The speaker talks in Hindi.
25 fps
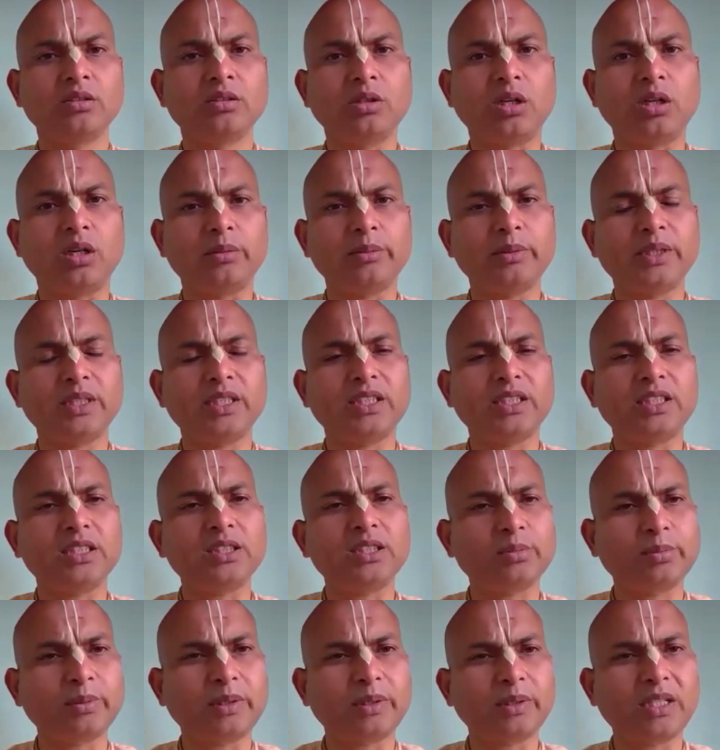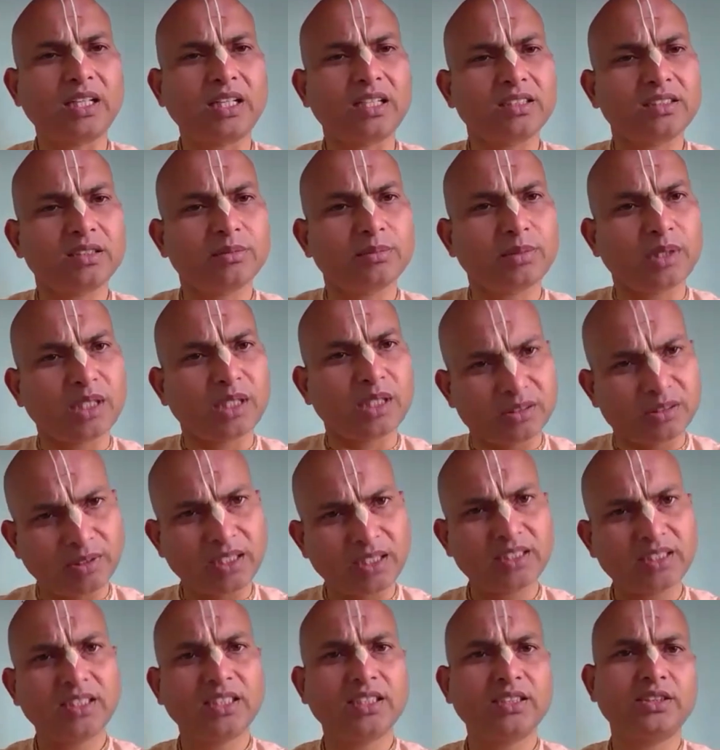तो हमें किस प्रकार से
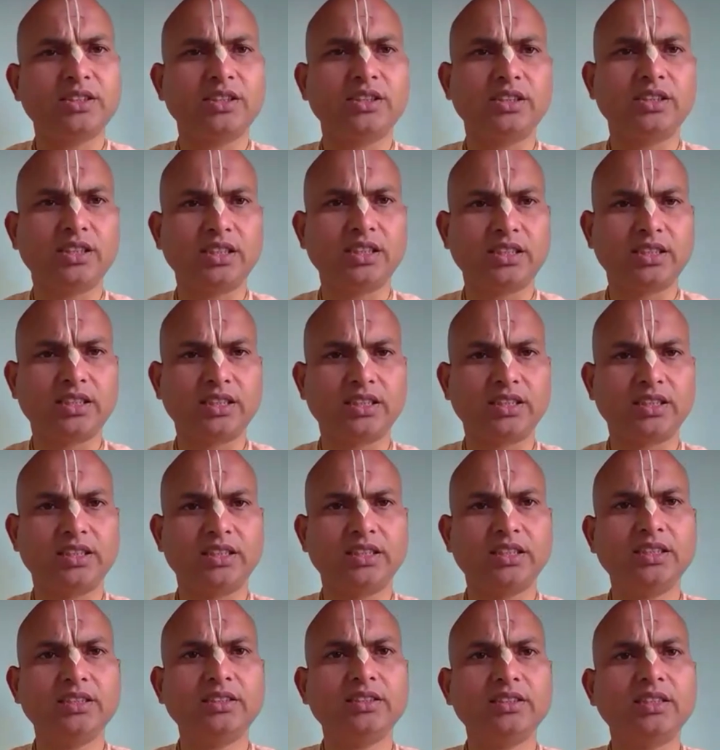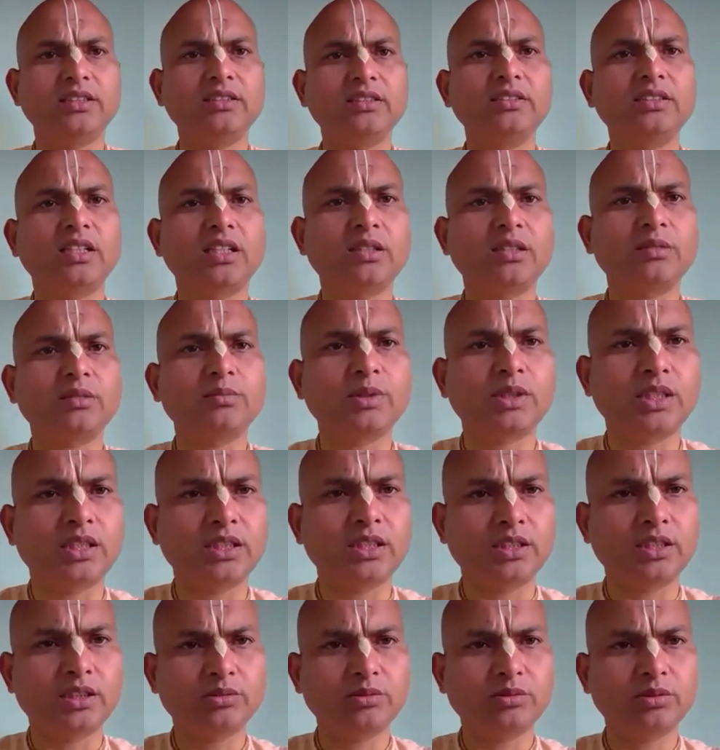भगवान का चिंतन करें इस संसार में
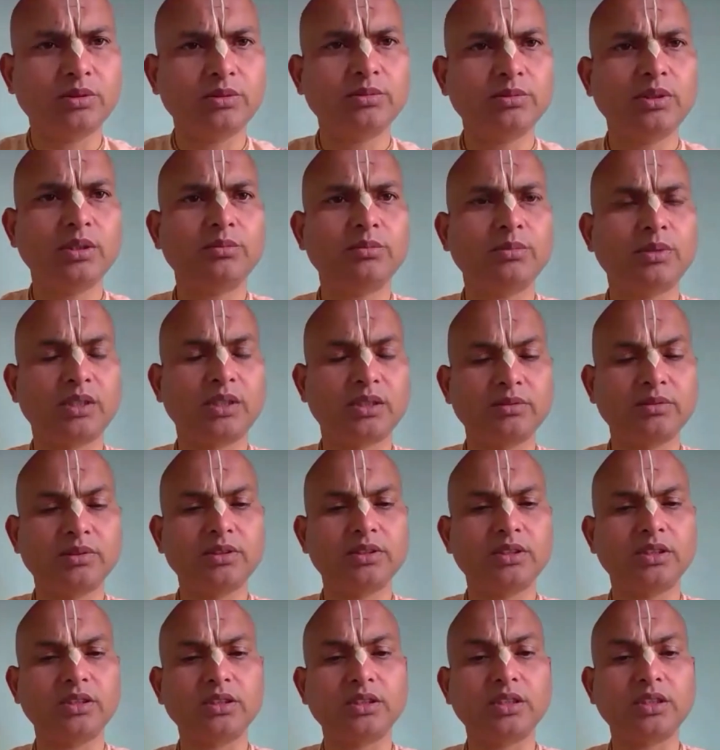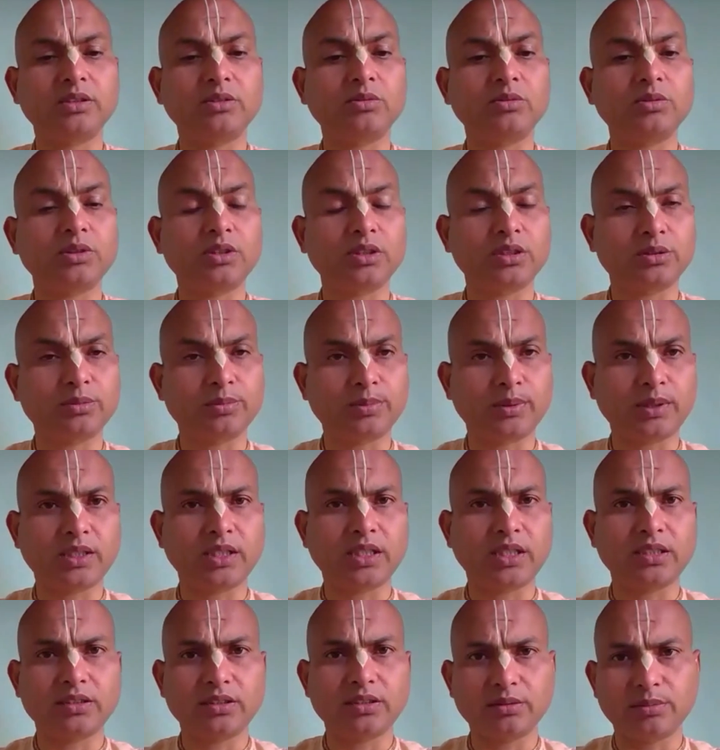रहते हुए भी हम भगवत चिंतन को किस
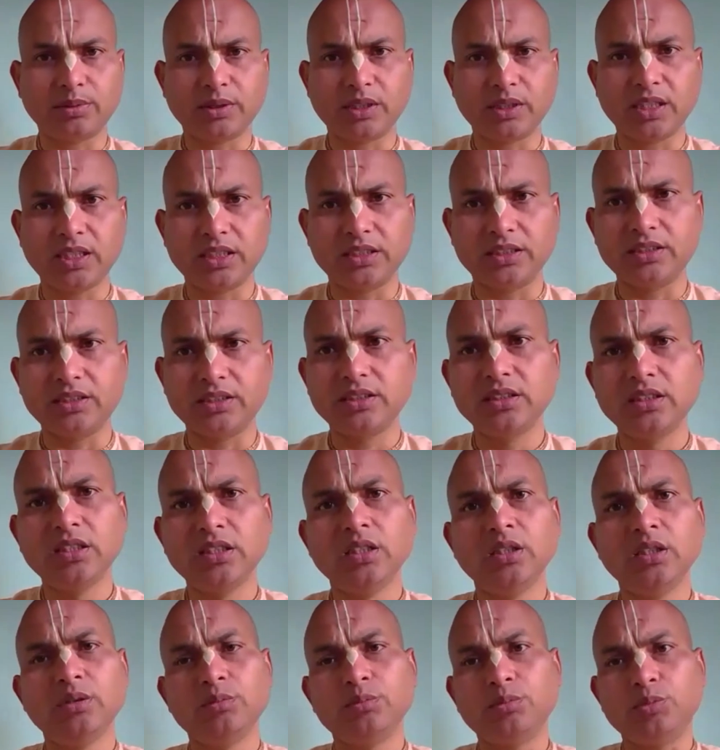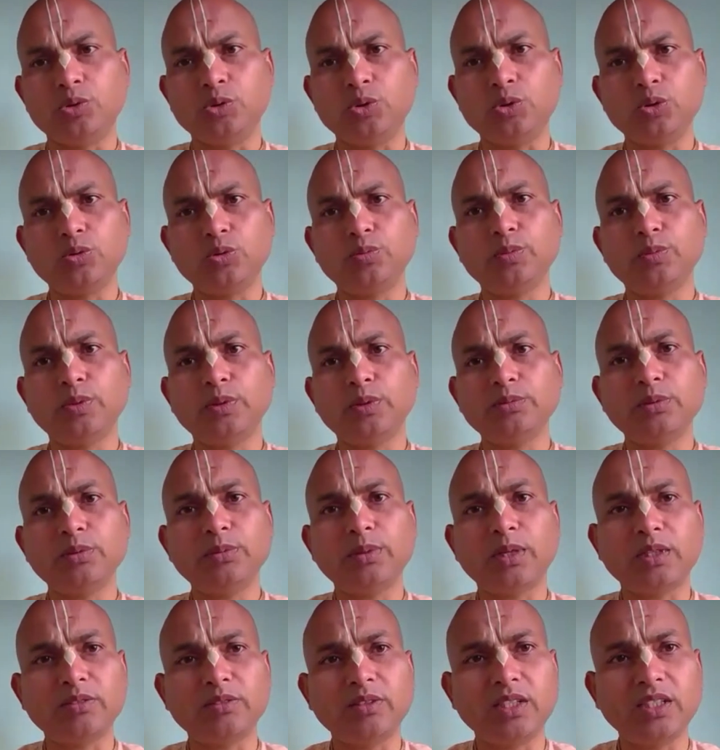प्रकार से बनाएं पूर्व में भी
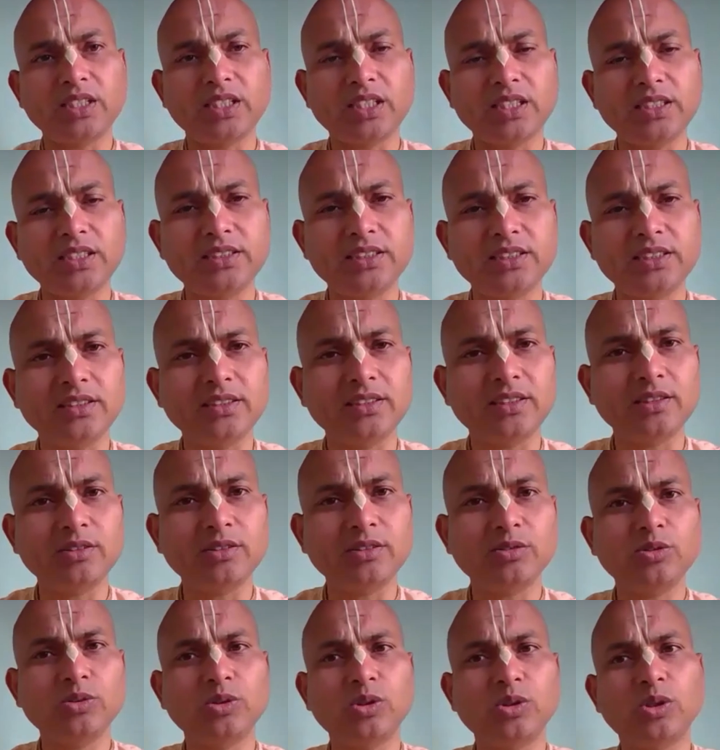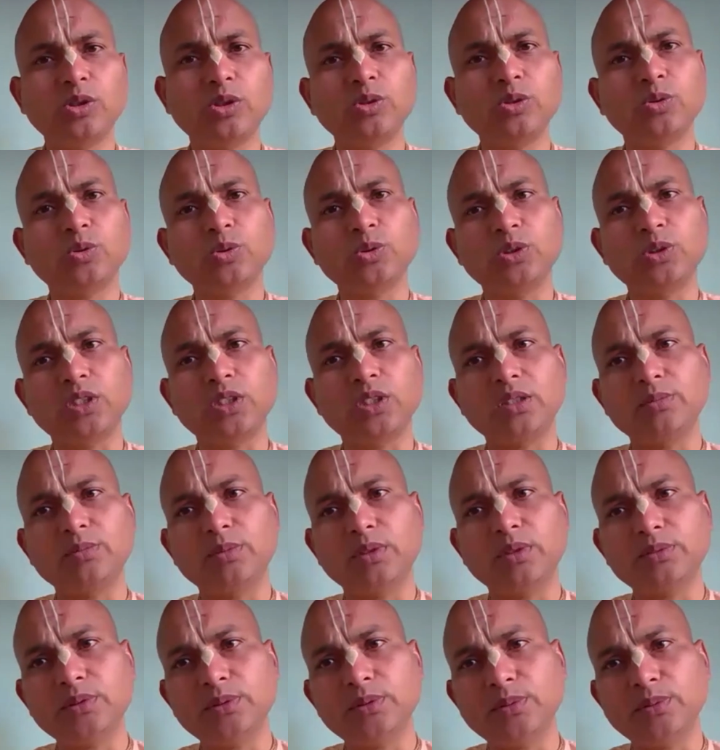भगवान का ही चिंतन हो और उत्तर
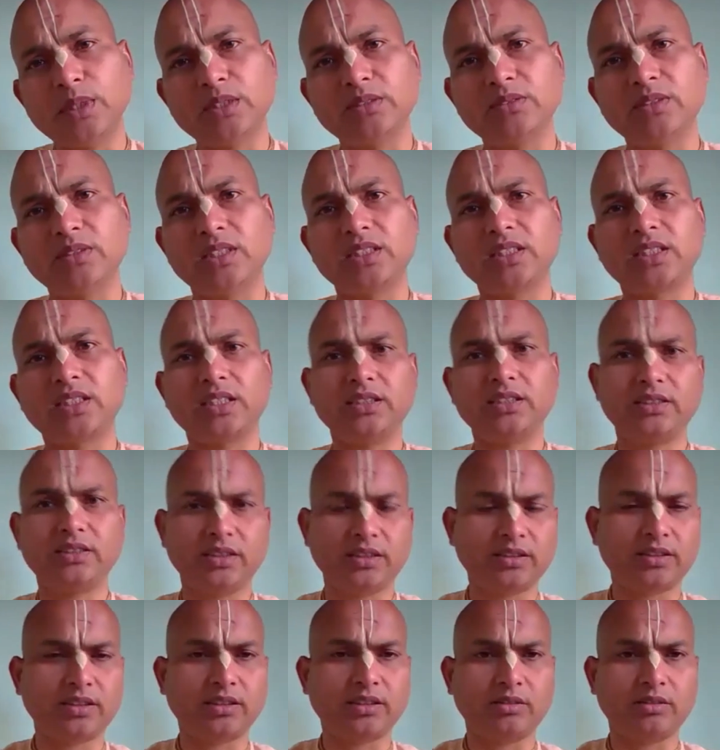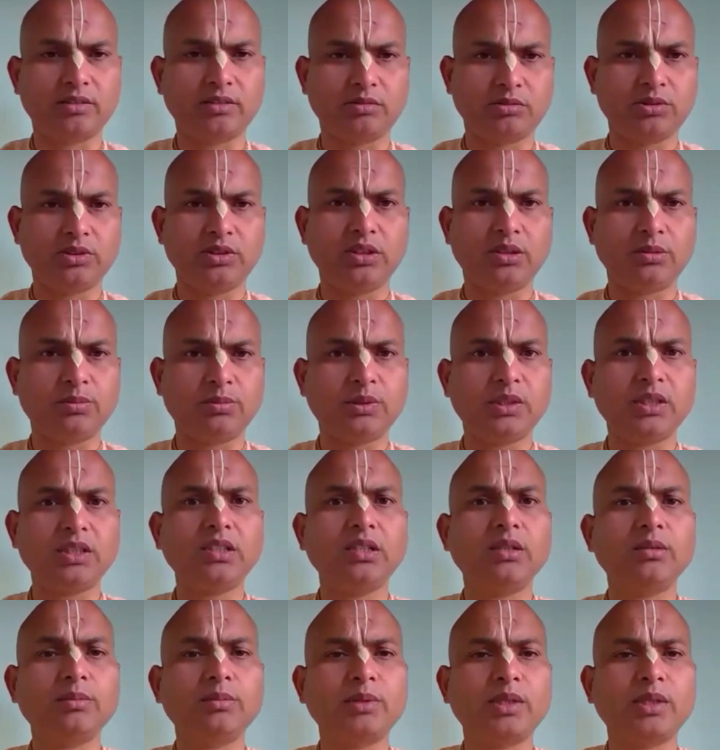में भी भगवान का ही चिंतन हो जब
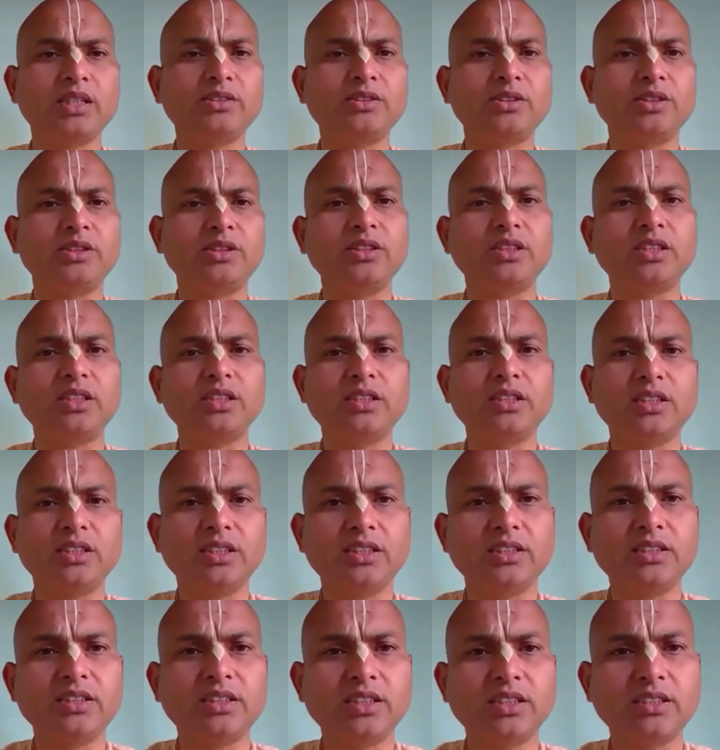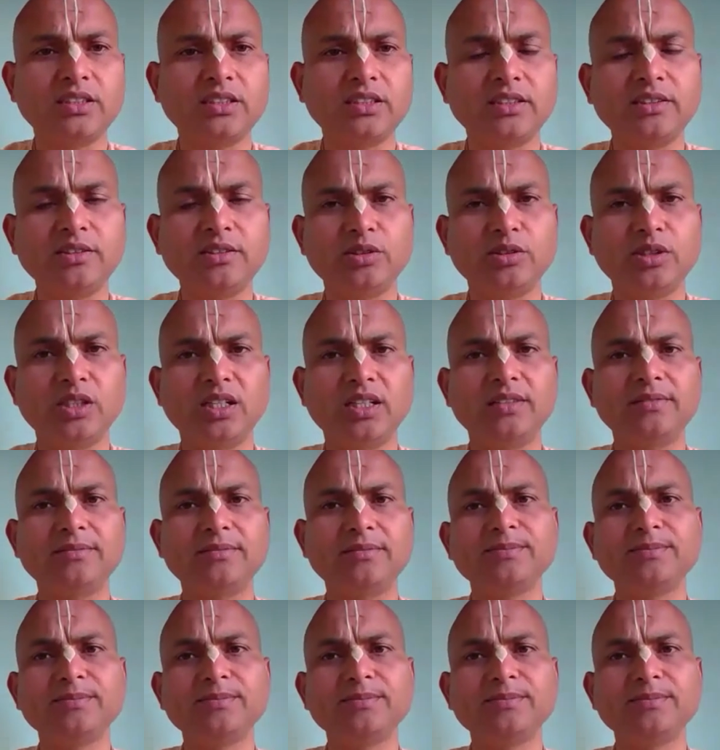तक हमारा चिंतन निरंतर नहीं होगा